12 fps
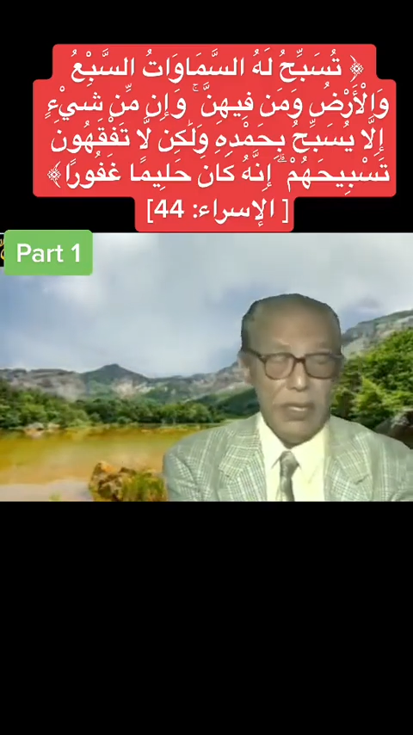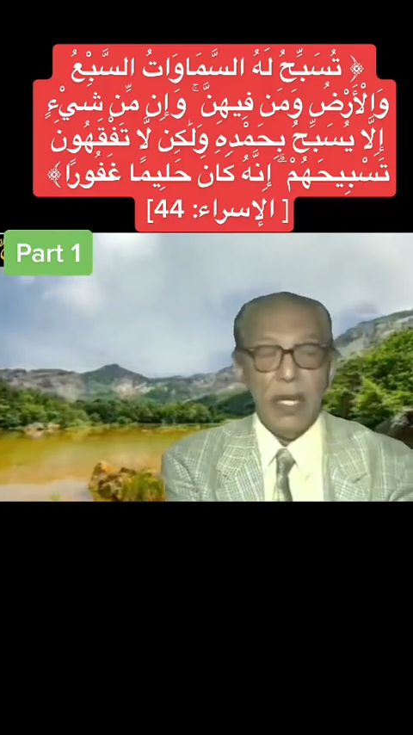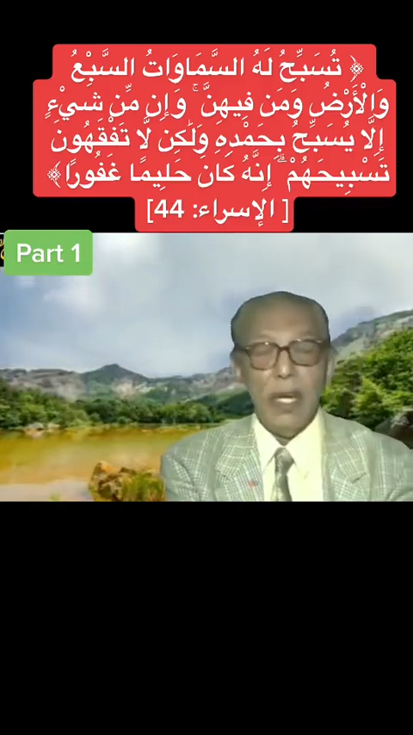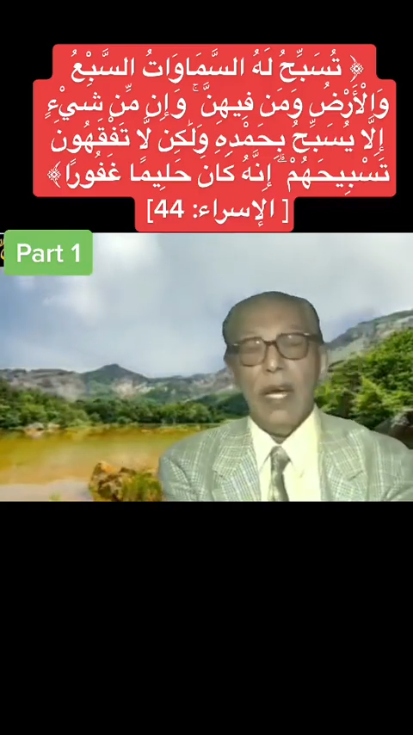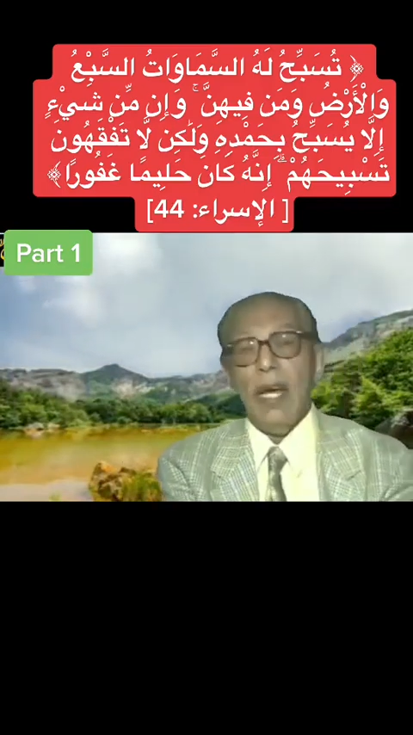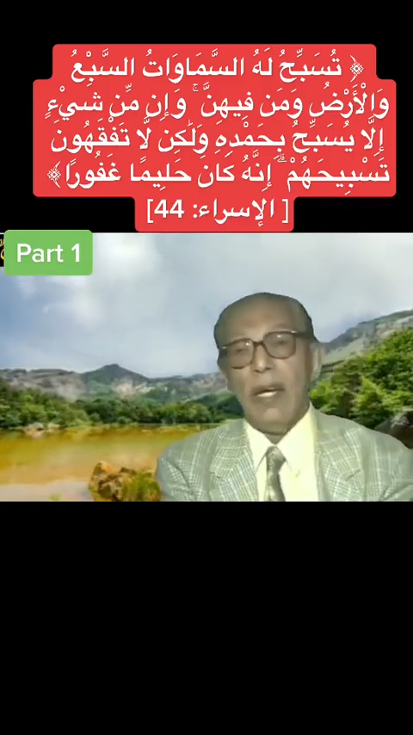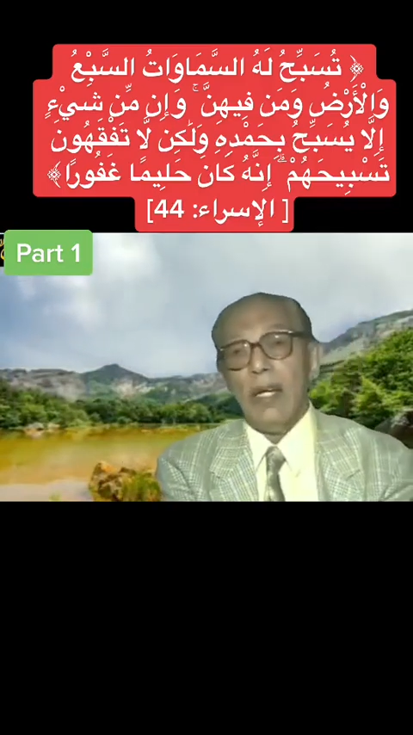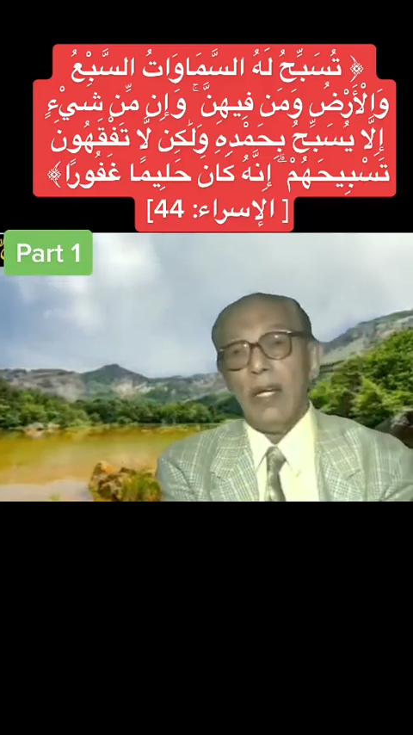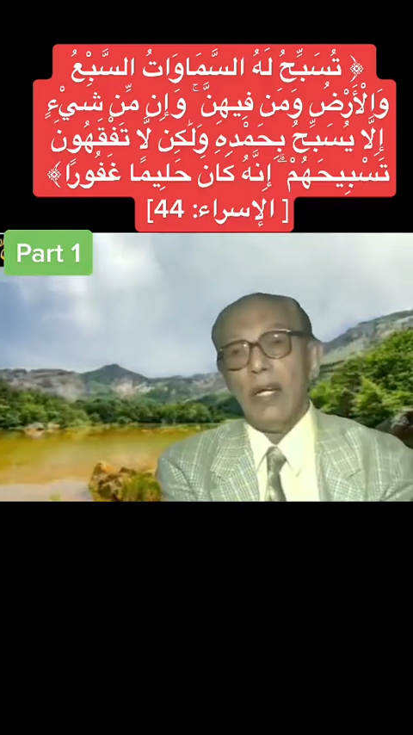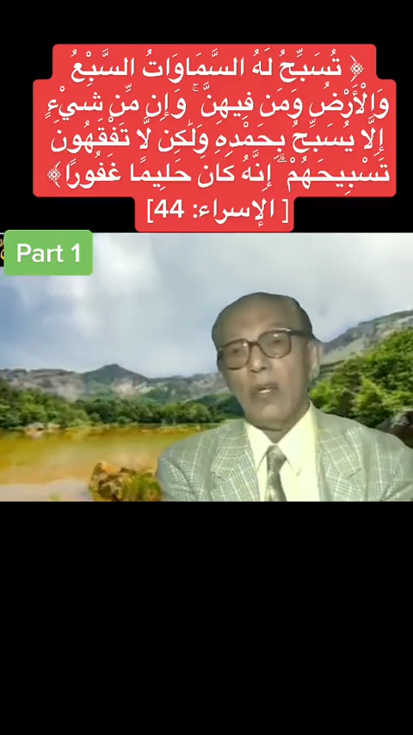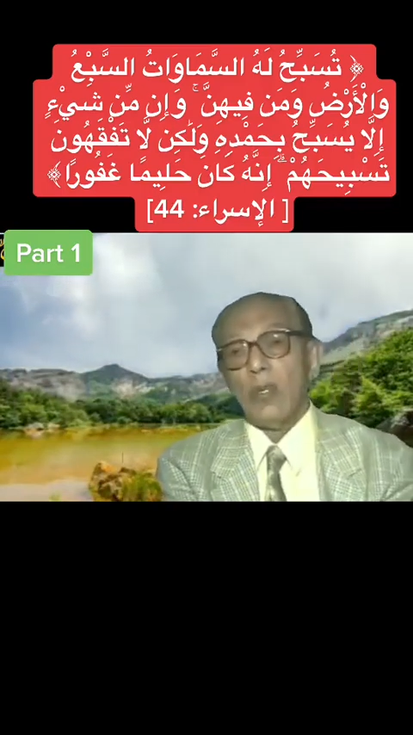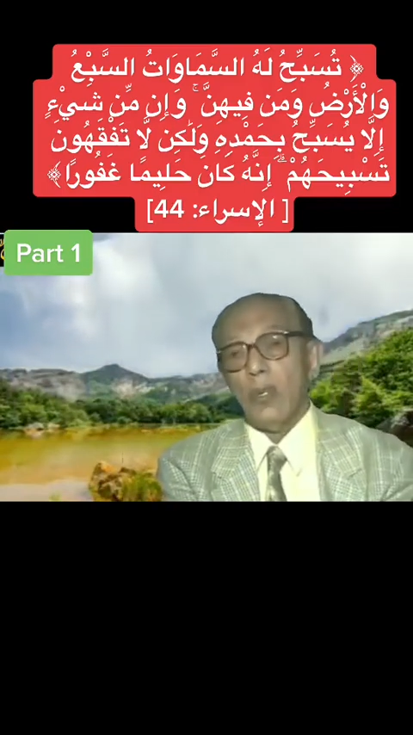ده
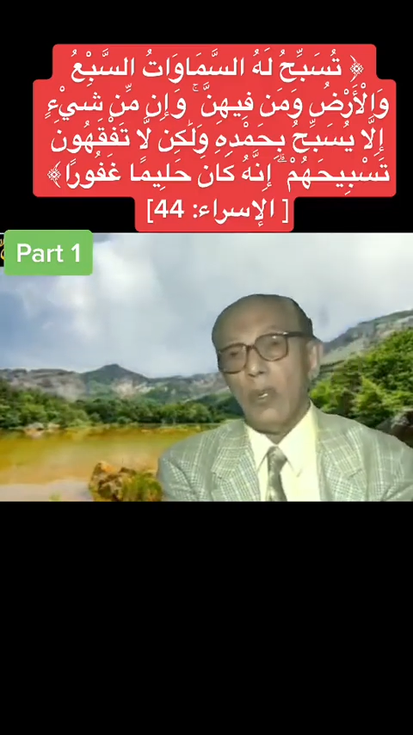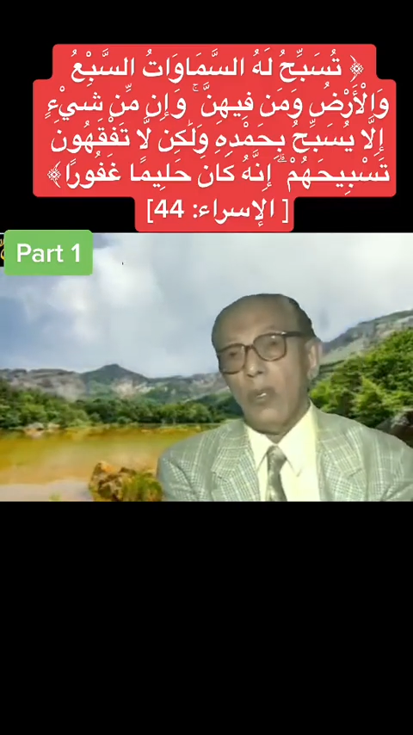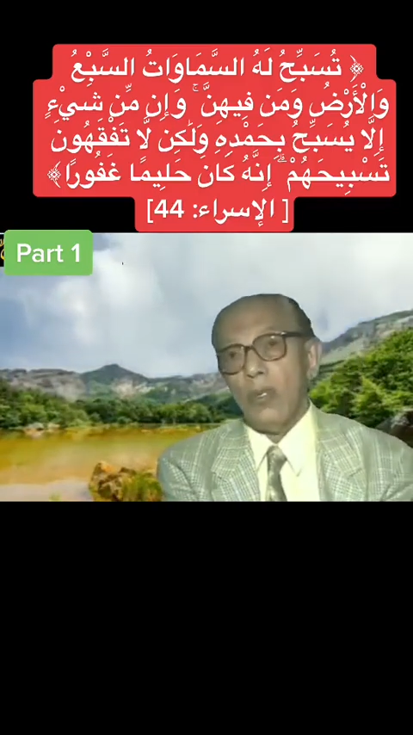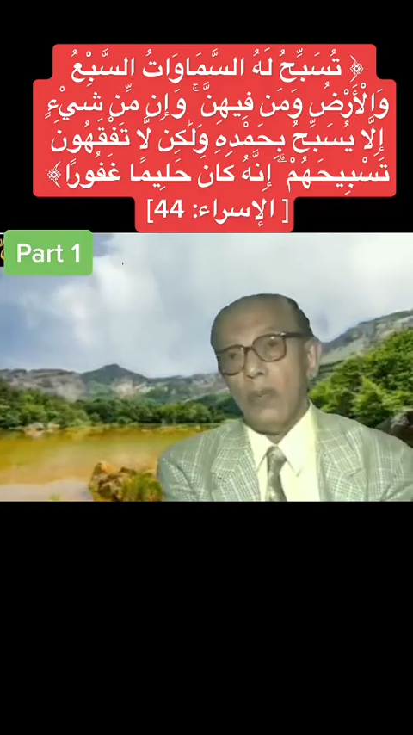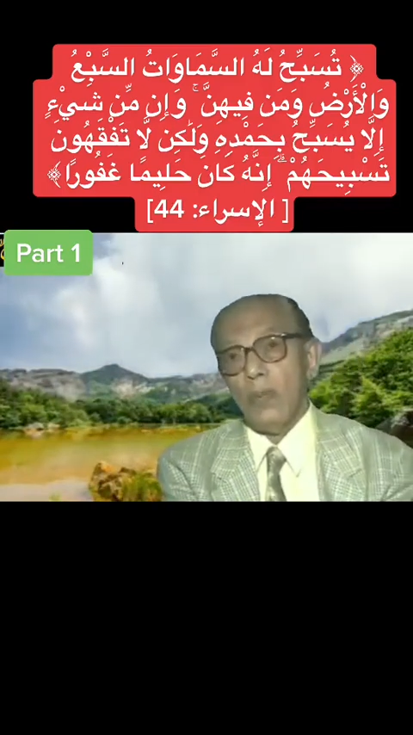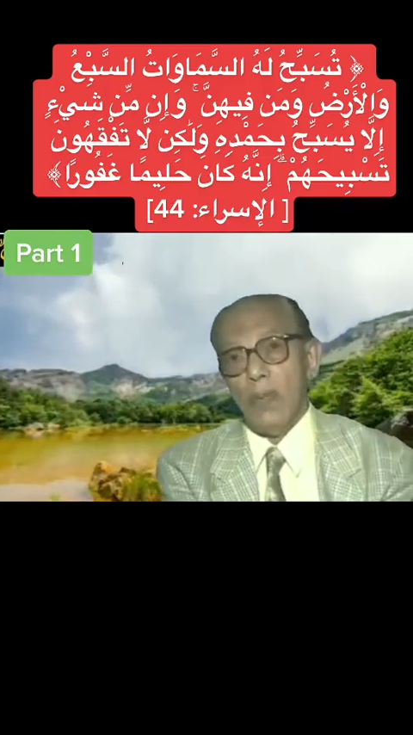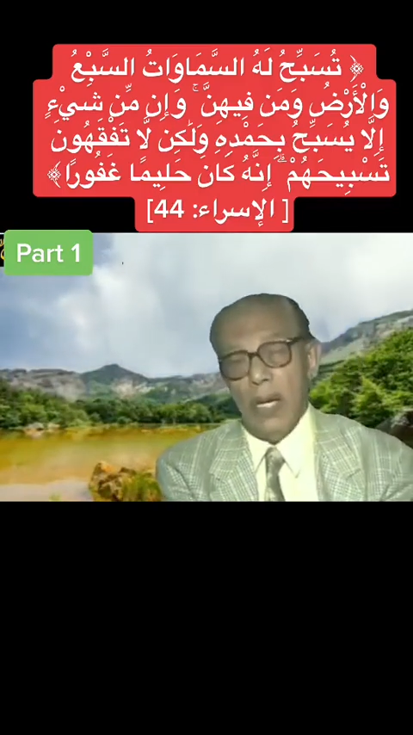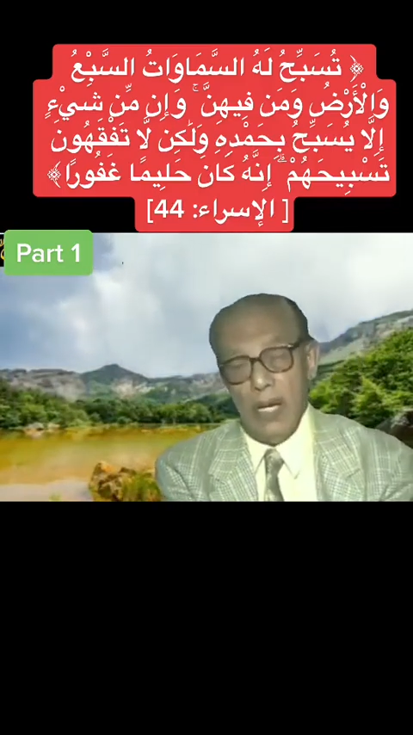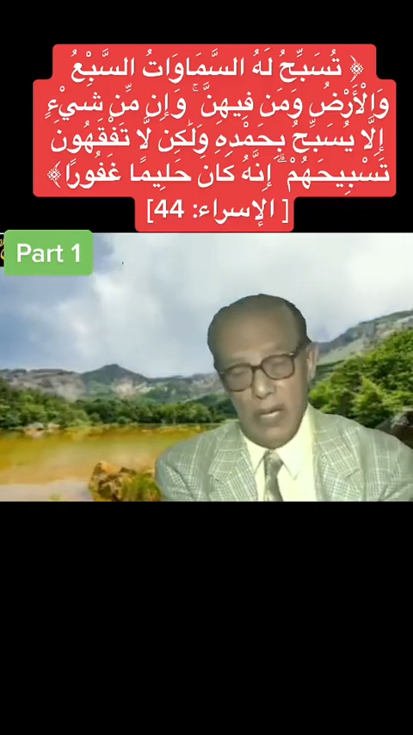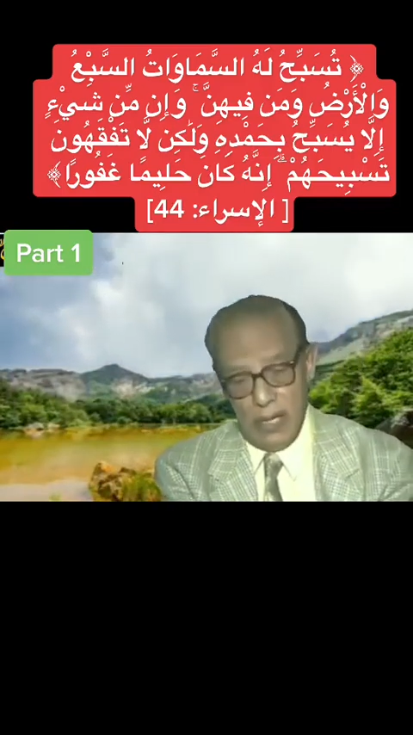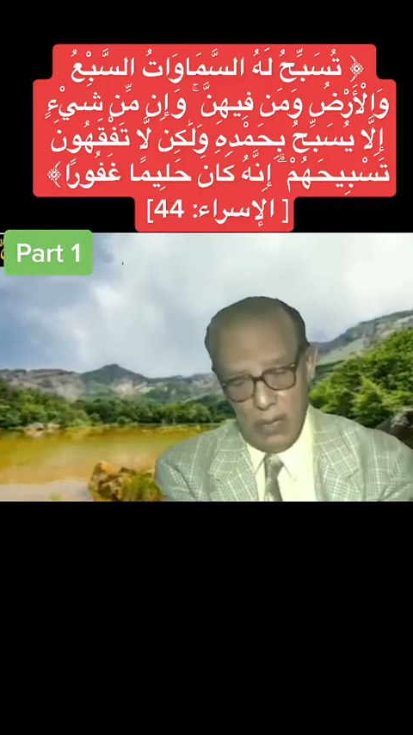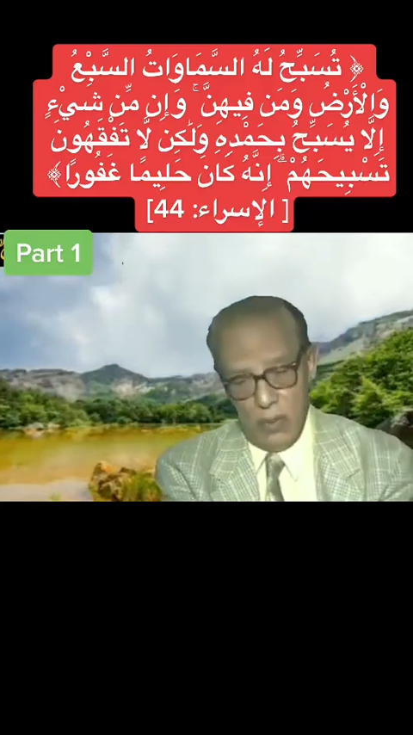الكون
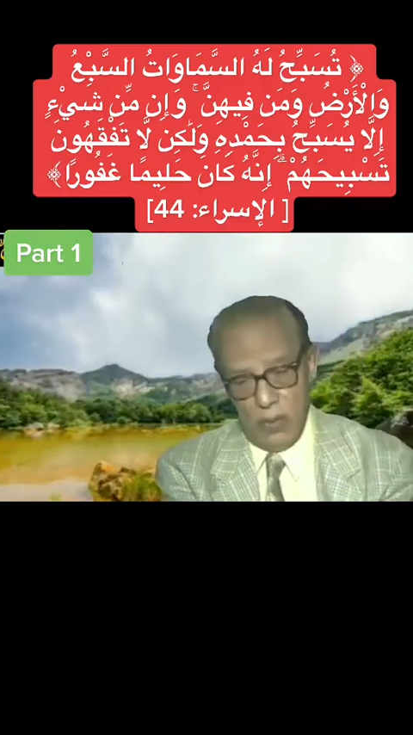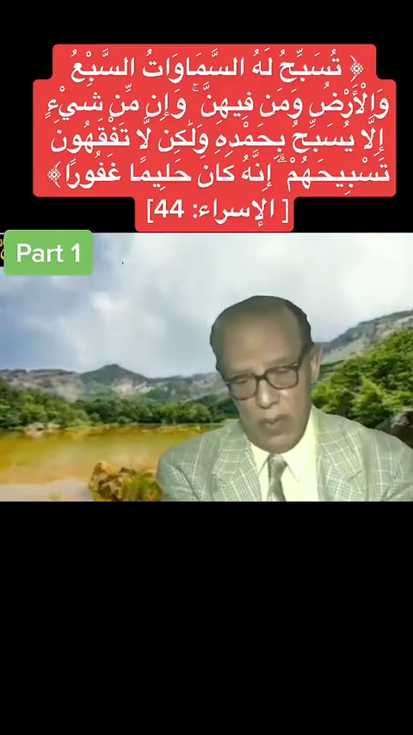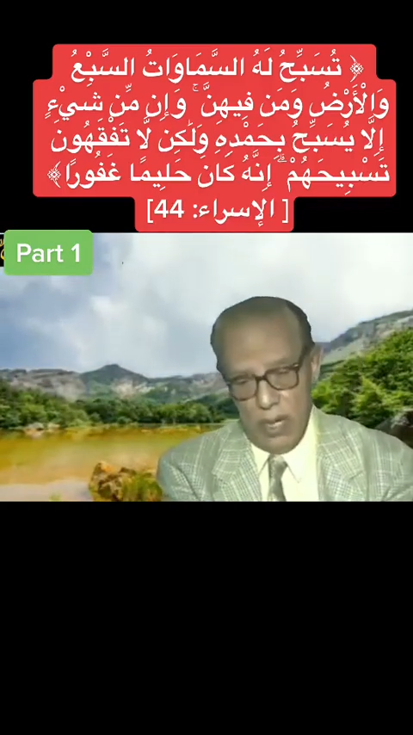بحاله